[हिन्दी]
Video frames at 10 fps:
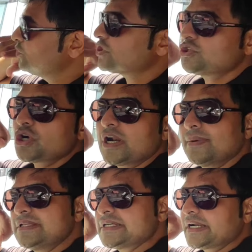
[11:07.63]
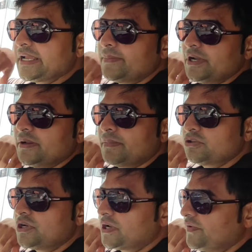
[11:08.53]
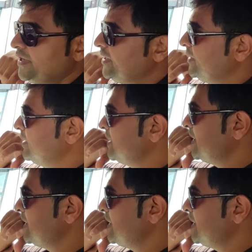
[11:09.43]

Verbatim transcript: उसका जुगाड़बाजी करके हमने नंबर तो निकलवा लिया